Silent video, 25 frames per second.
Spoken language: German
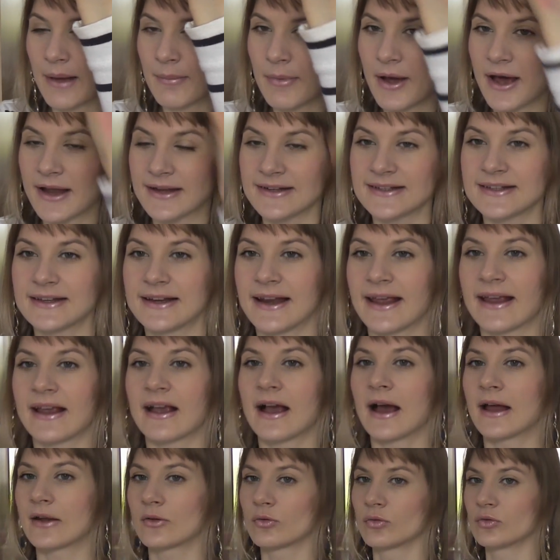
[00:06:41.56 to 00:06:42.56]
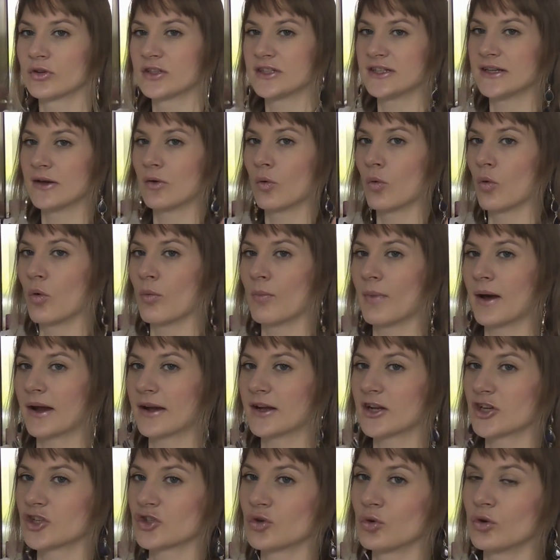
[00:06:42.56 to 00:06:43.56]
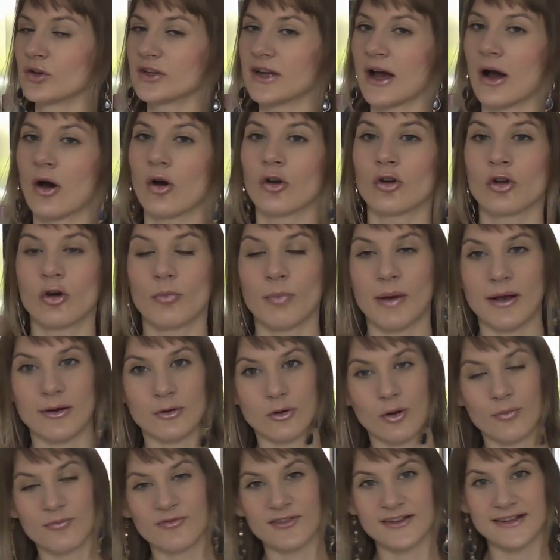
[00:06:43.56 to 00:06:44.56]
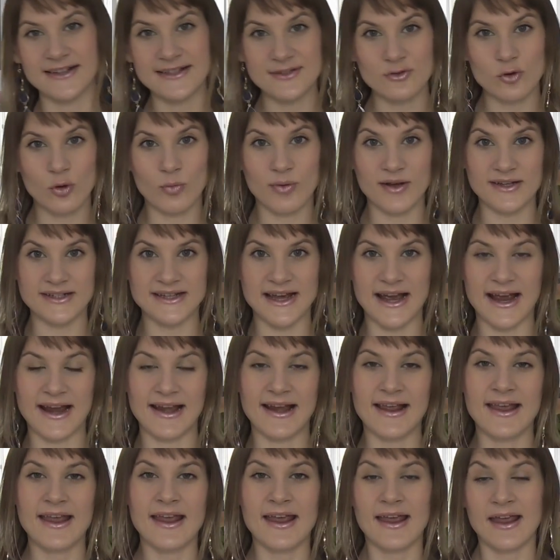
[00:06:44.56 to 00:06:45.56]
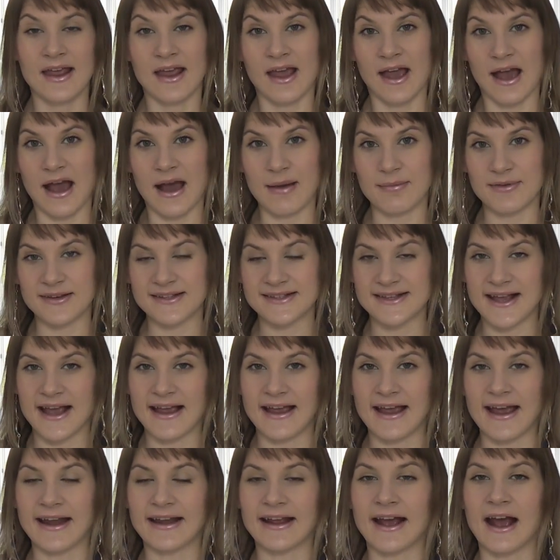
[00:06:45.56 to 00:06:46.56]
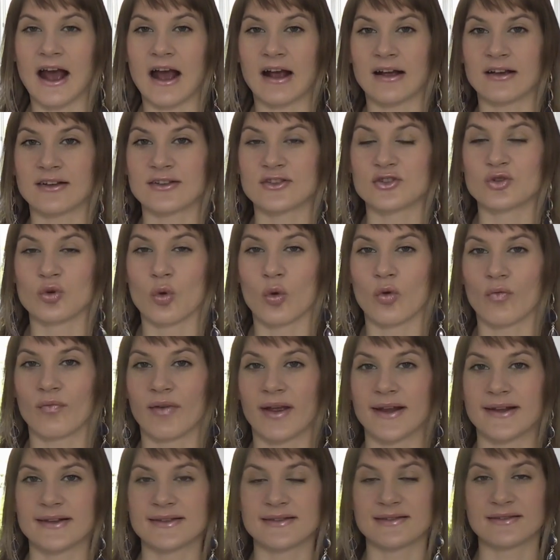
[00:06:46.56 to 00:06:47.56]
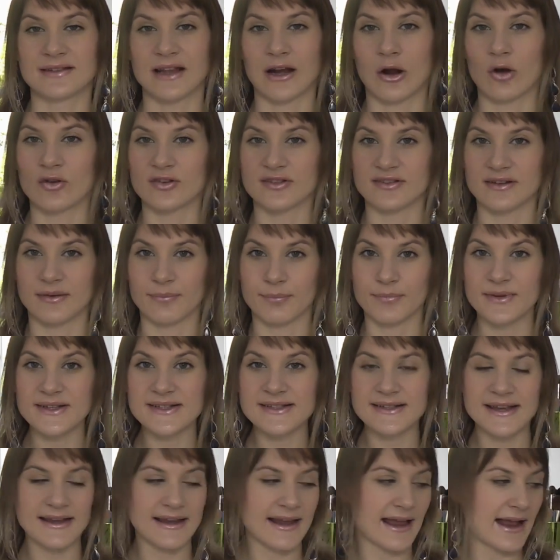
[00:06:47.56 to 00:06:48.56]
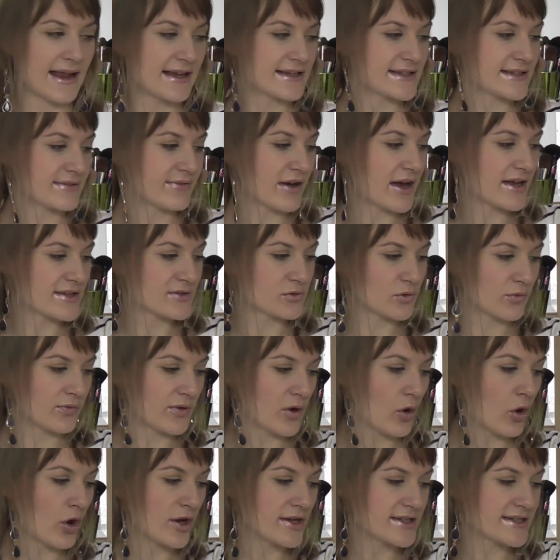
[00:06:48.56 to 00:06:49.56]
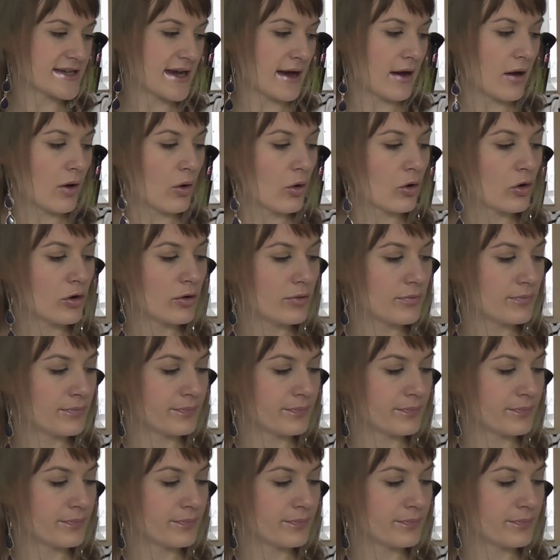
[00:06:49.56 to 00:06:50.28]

am Handgelenk hat und hier oben an der Schulter auch nochmal Knöpfe. Das Oberteil habe ich sehr gerne angezogen, wenn es draußen ein bisschen kälter war, so wie heute auch.